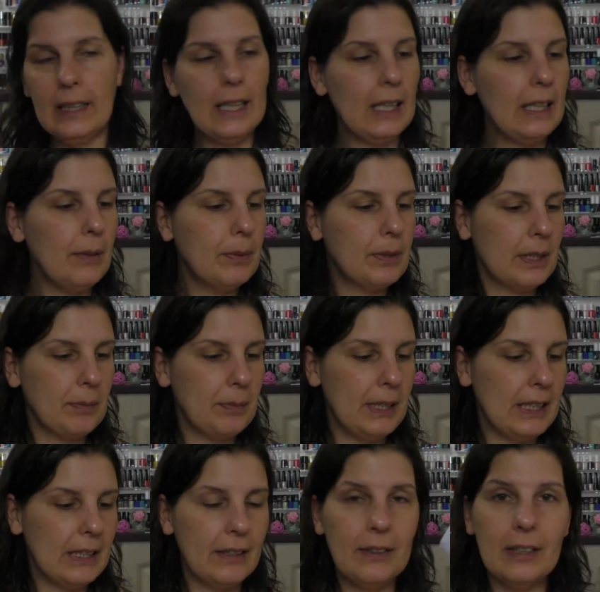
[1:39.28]
Ja, liebe
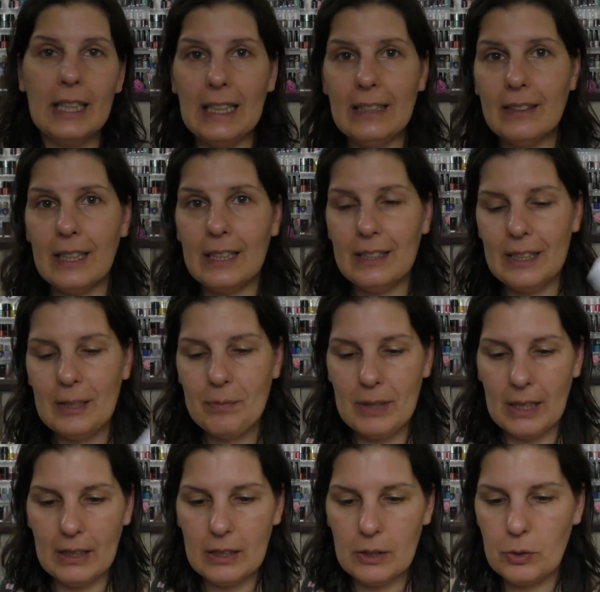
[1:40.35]
Sabine, ganz, ganz lieben
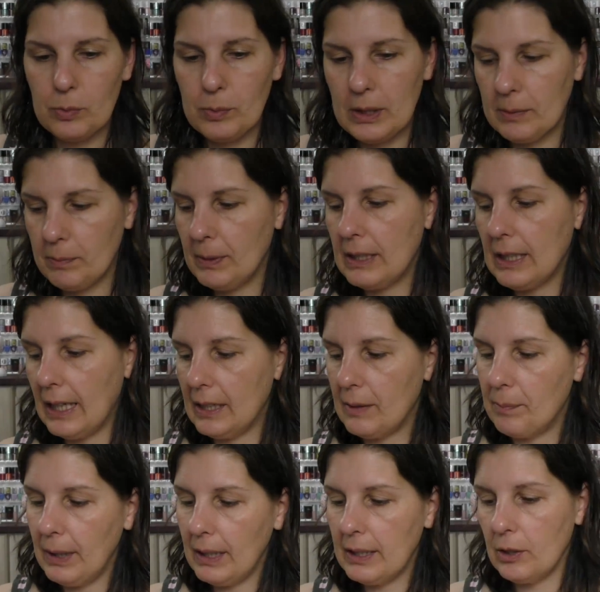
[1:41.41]
Dank, dass du mich mit
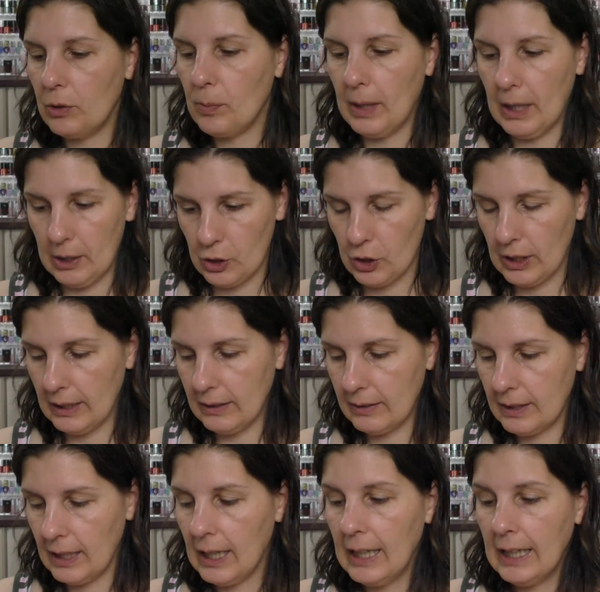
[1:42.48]
einem Päckchen überrascht
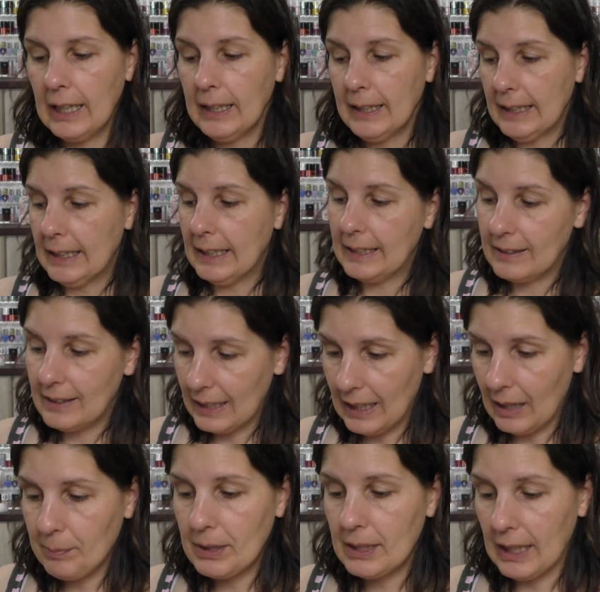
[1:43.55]
hast.
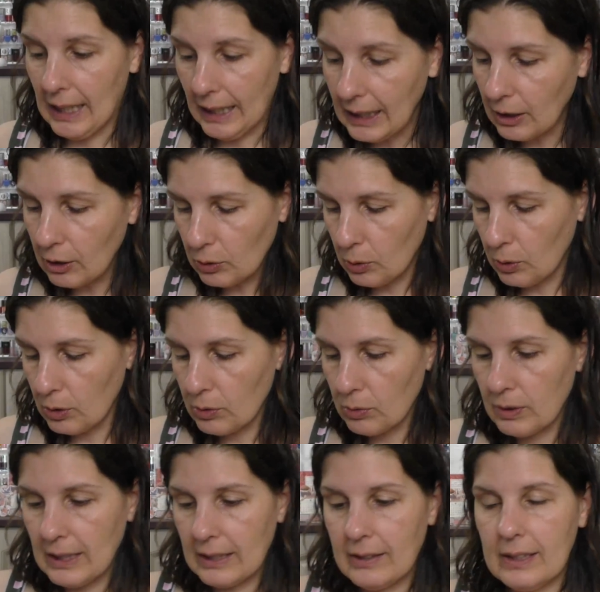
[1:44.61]
Dann habe ich reingeguckt
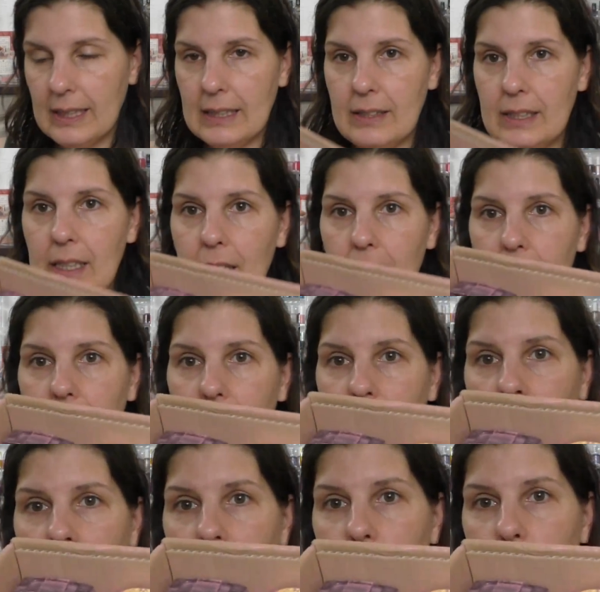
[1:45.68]
und das, jetzt sieht das hier
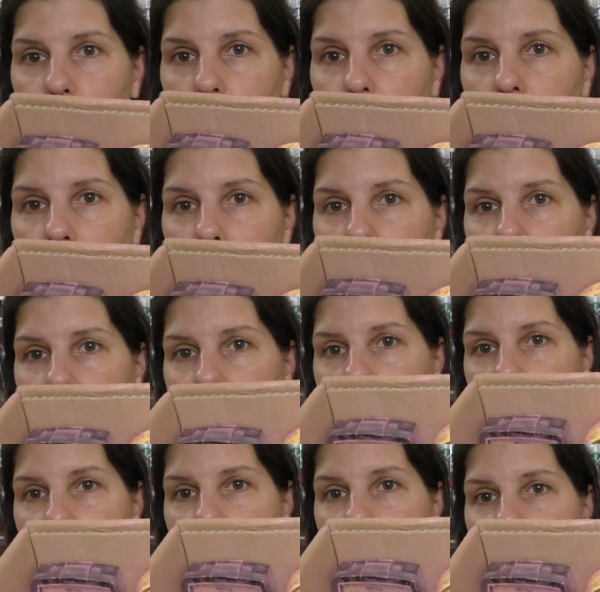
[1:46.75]
drin so aus.
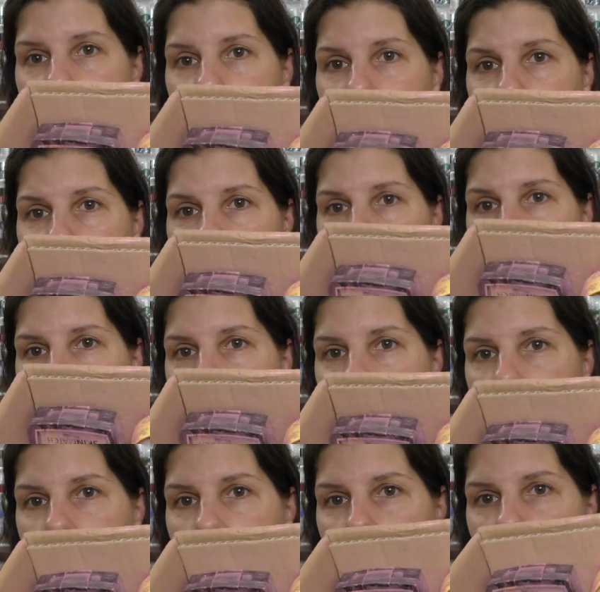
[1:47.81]
Seht ihr? Das
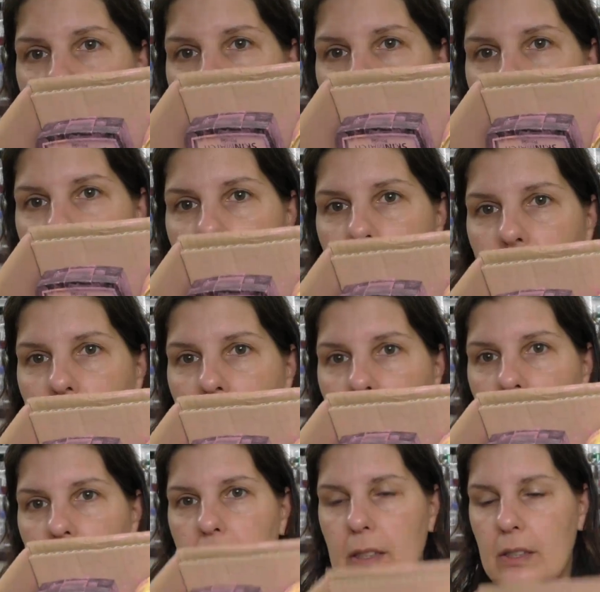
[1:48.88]
ist total, irgendwie
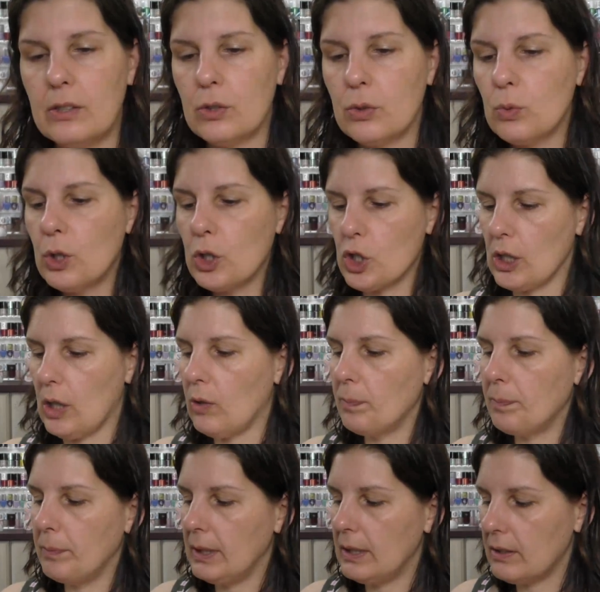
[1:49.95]
alles ist
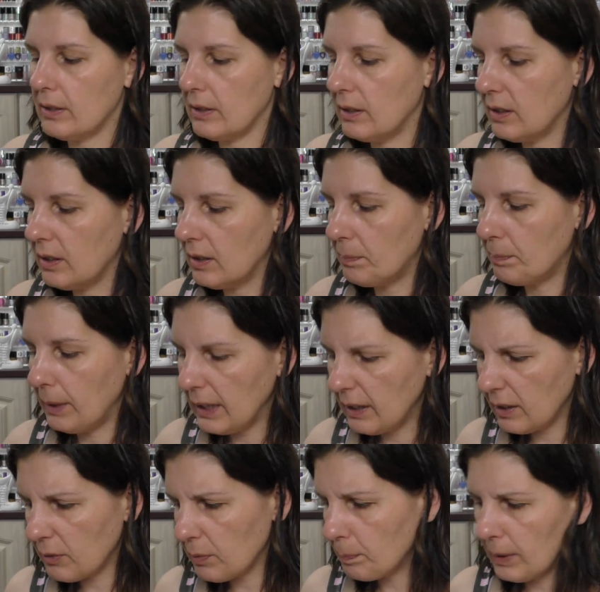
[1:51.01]
zugestaubt mit äh,
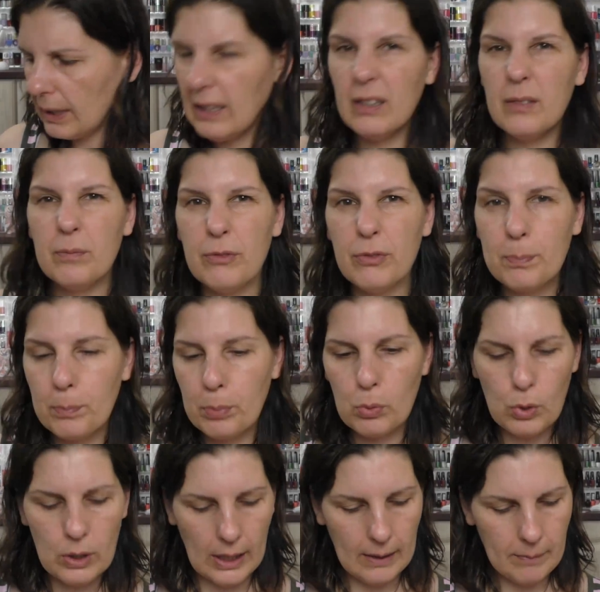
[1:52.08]
pink, pinkem
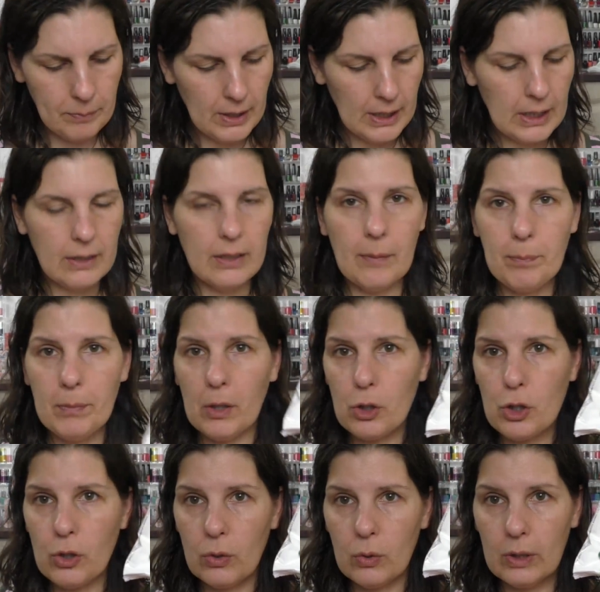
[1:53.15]
Puder. Ich habe mir
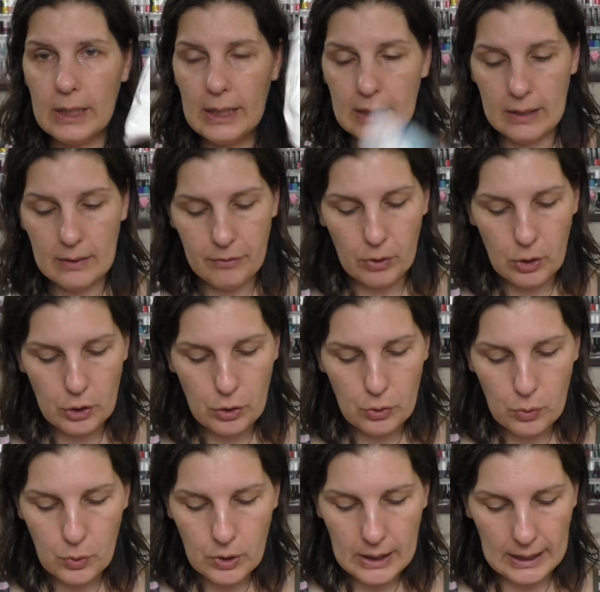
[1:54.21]
auch schon hier feuchte
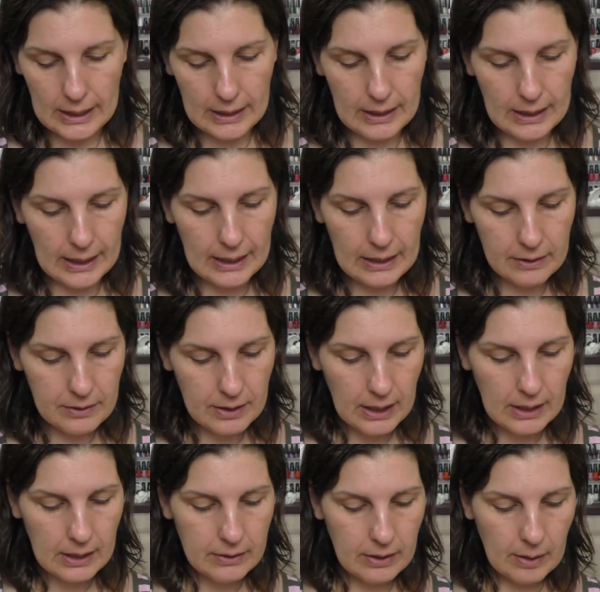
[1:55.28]
Tücher hingelegt.
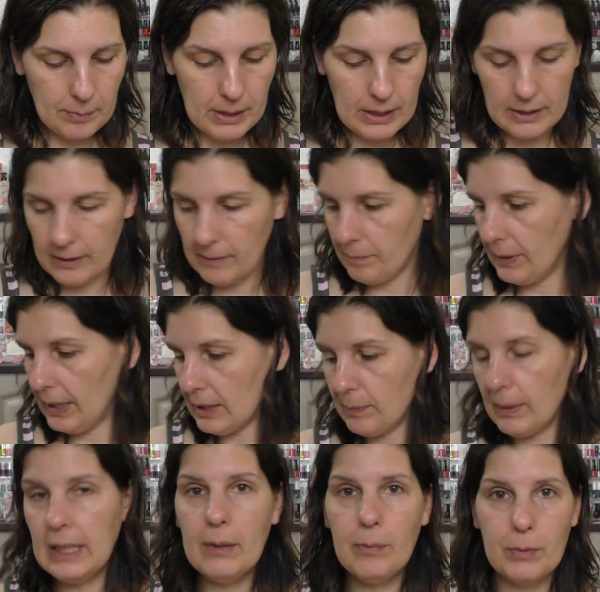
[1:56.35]
Sabine,
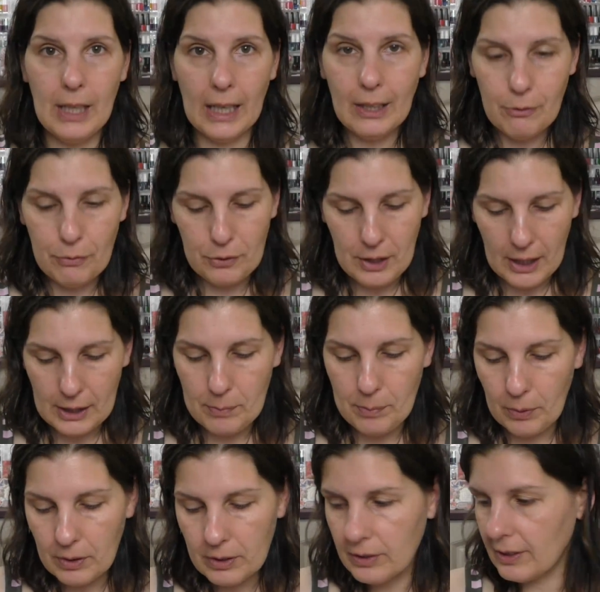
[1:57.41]
erstmal lieben Dank für deine
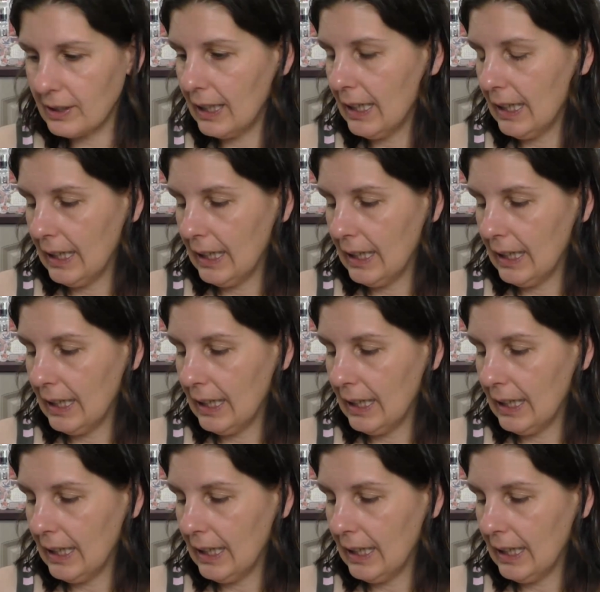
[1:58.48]
Post.